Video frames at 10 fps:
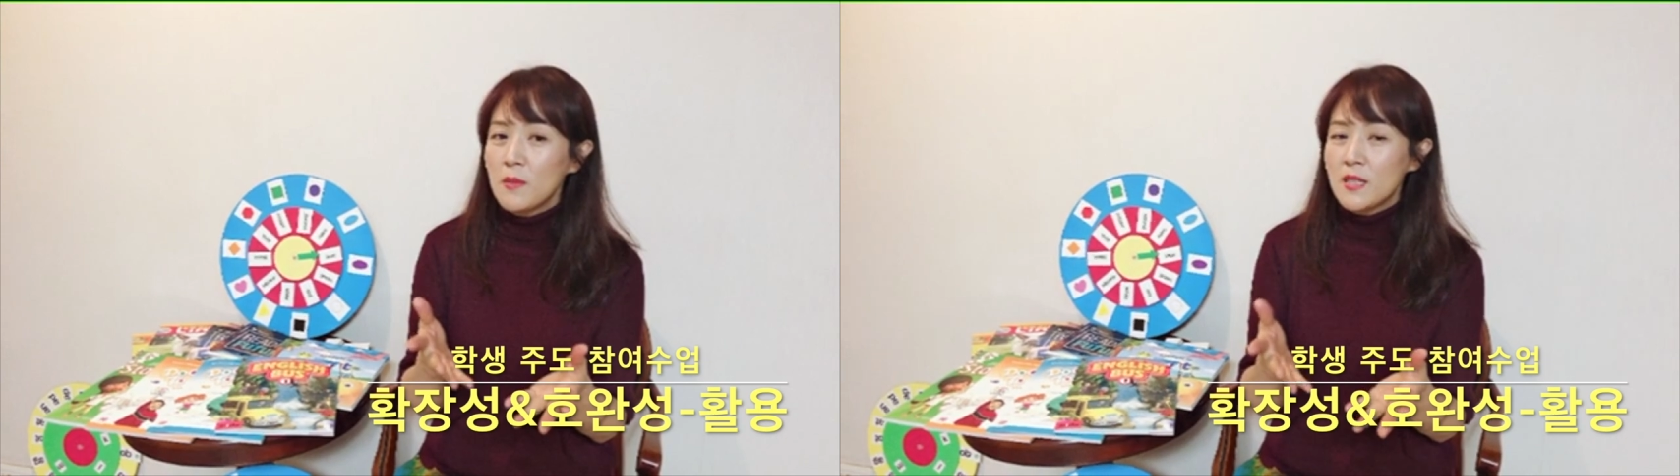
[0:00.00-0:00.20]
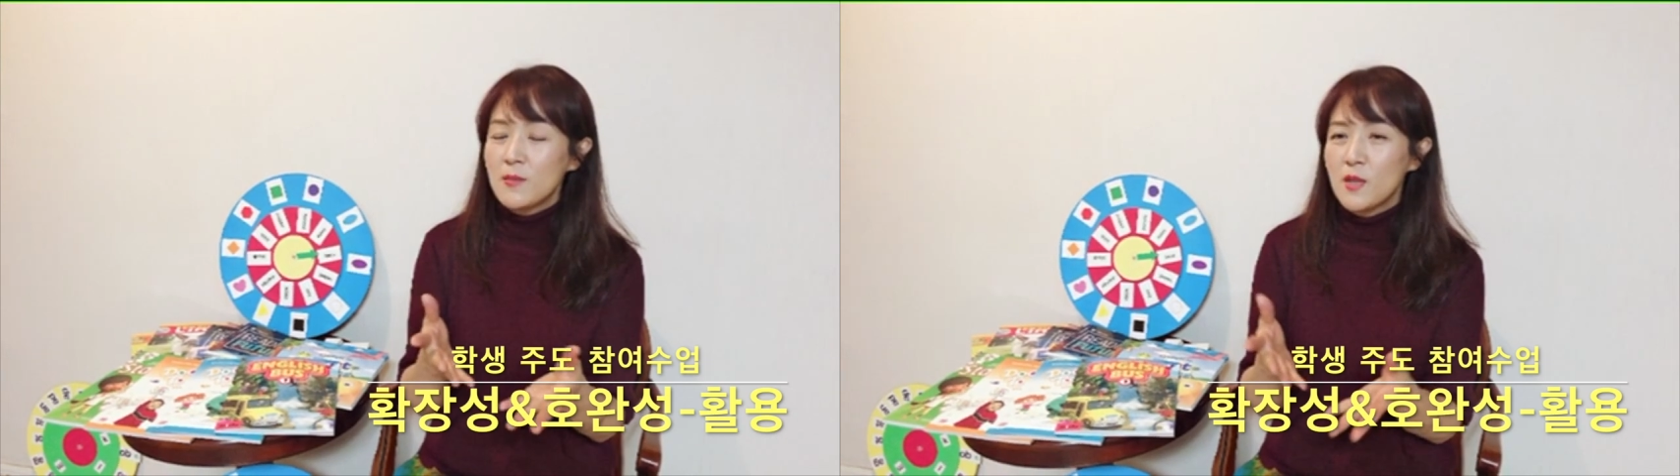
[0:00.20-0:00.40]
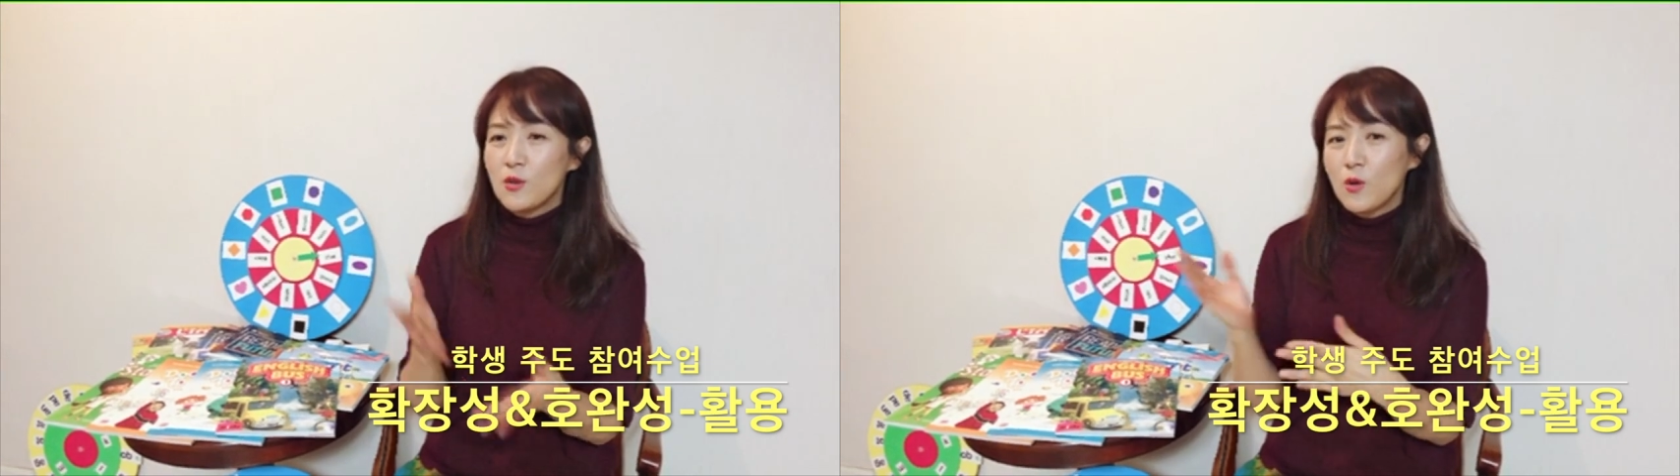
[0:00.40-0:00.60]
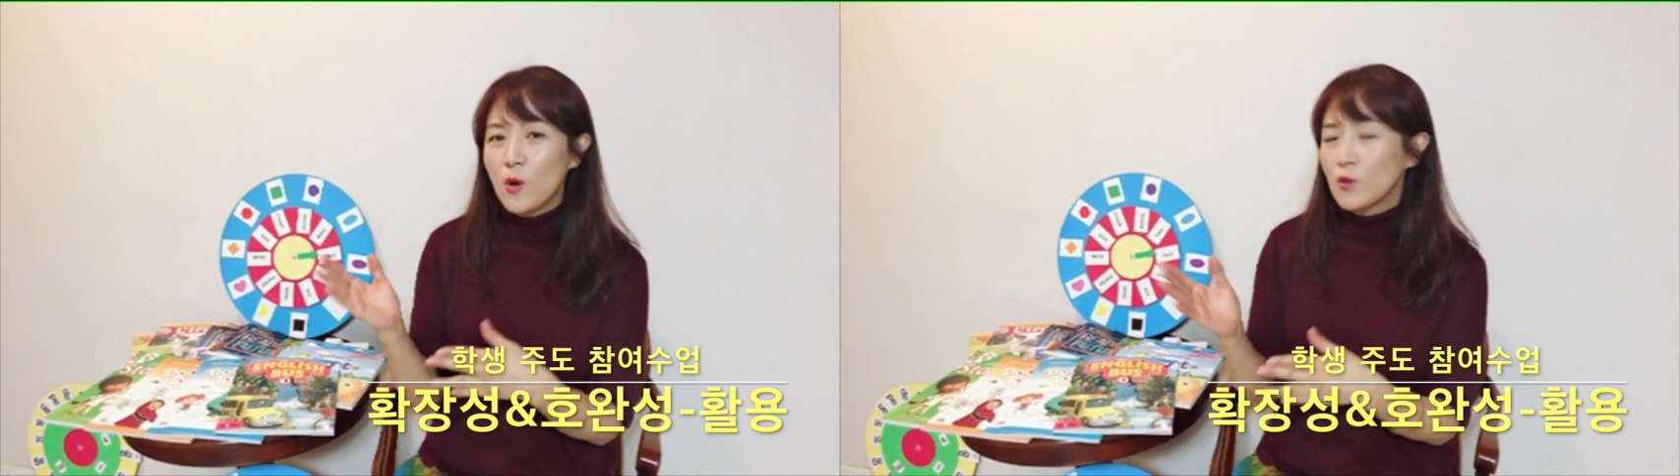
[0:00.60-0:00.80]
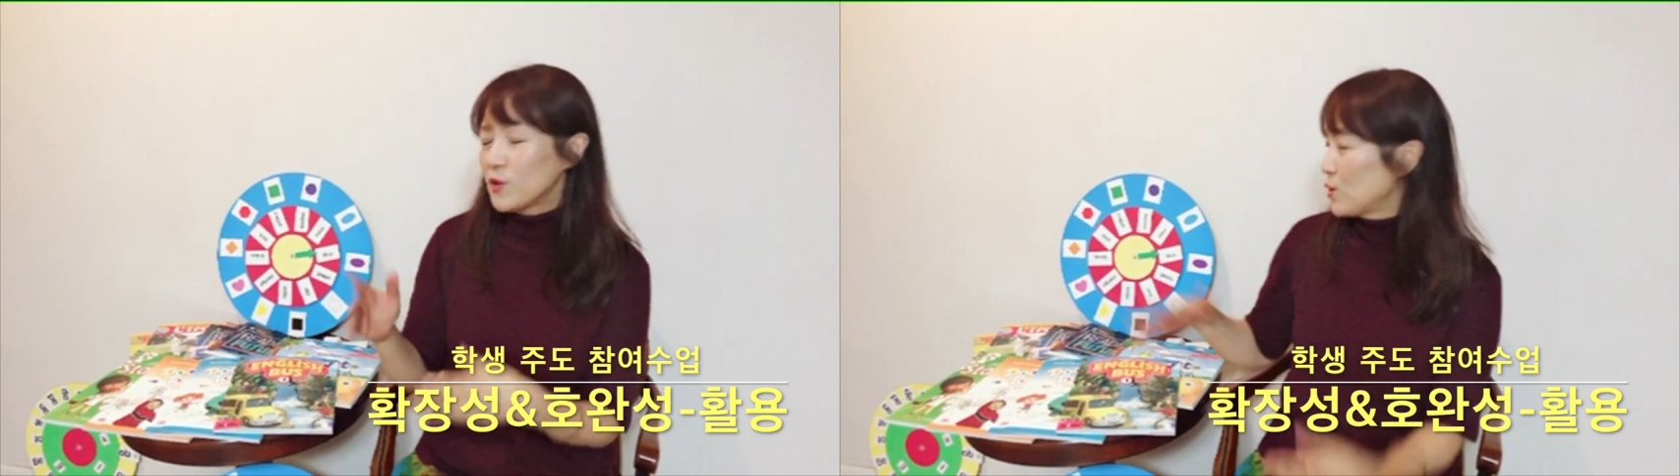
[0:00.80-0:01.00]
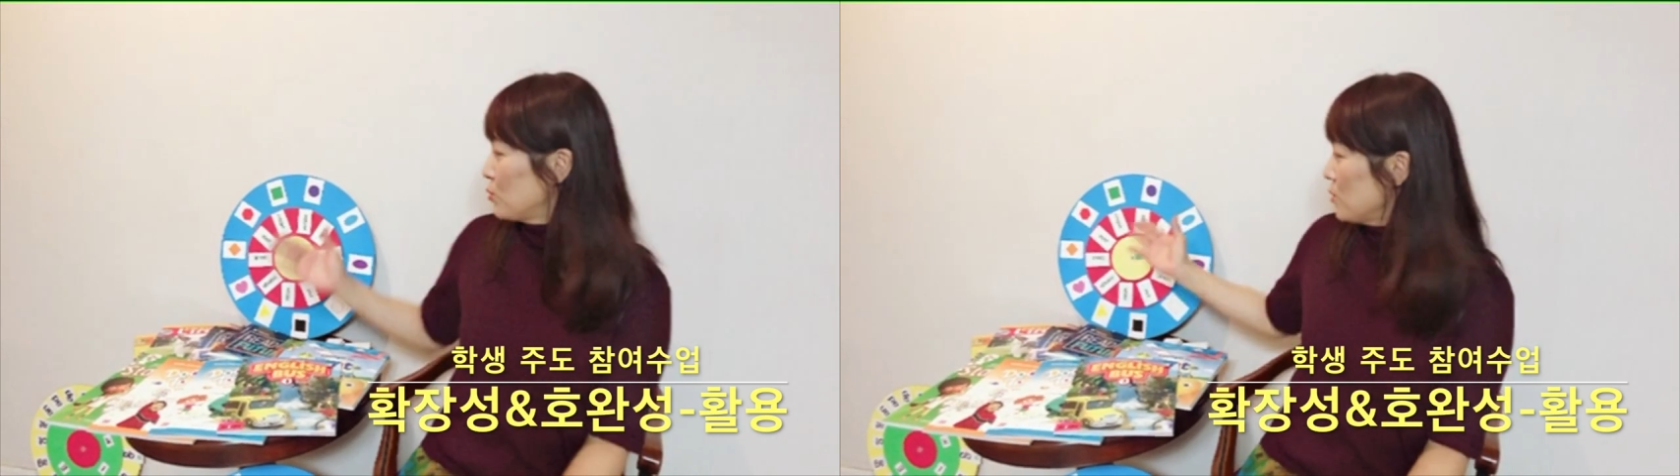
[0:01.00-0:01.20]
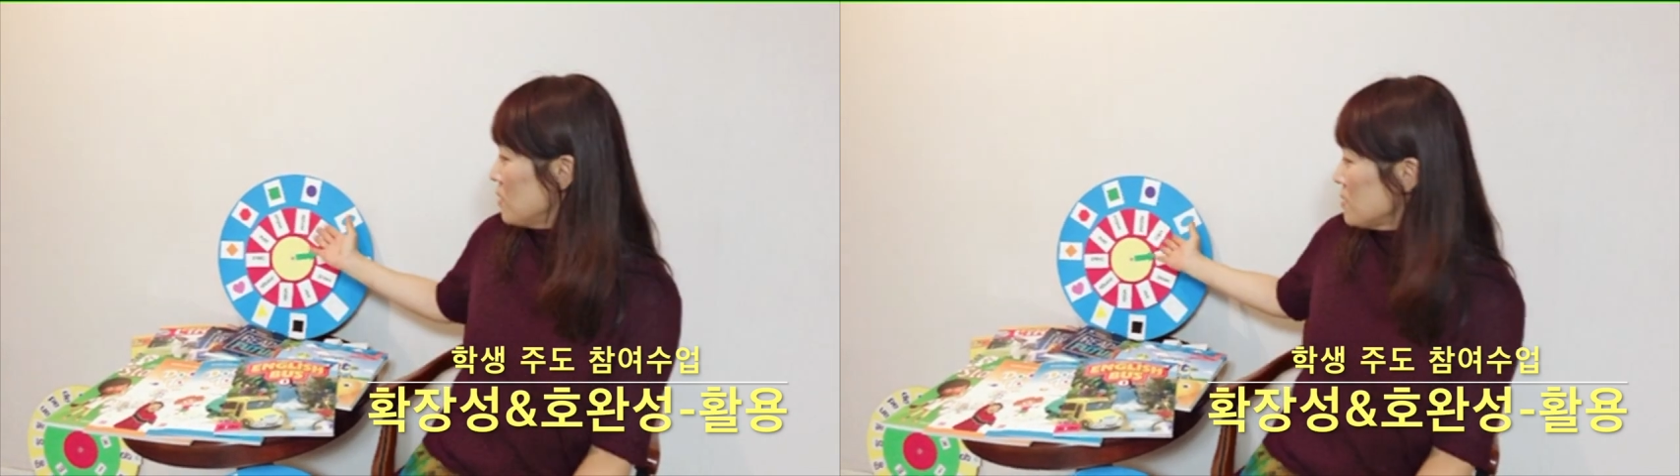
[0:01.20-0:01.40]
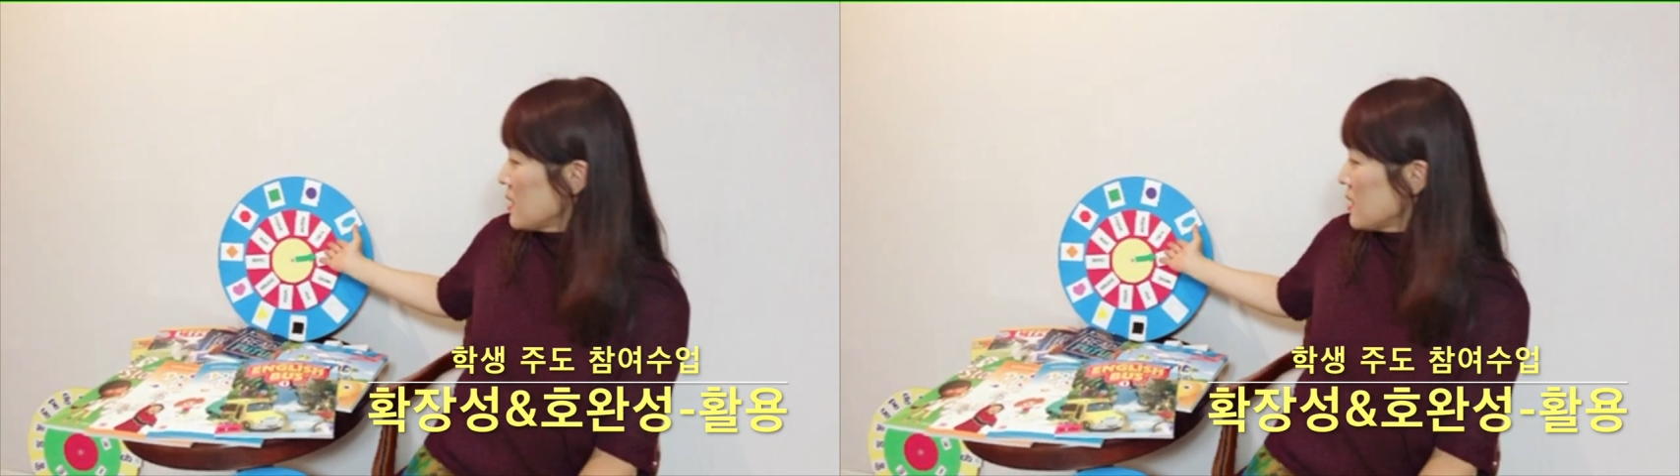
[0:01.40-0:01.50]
말씀대로 넣어드렸고요.